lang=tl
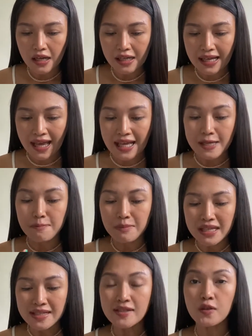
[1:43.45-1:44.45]
kay
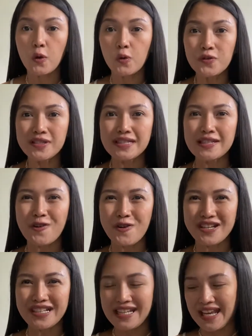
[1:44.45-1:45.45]
Miss OC
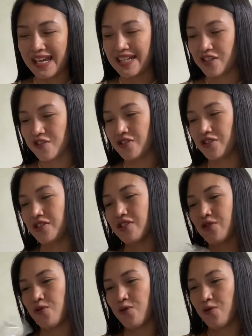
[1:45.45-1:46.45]
Organizers.
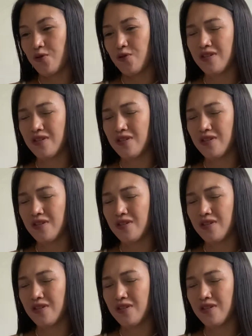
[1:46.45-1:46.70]
So,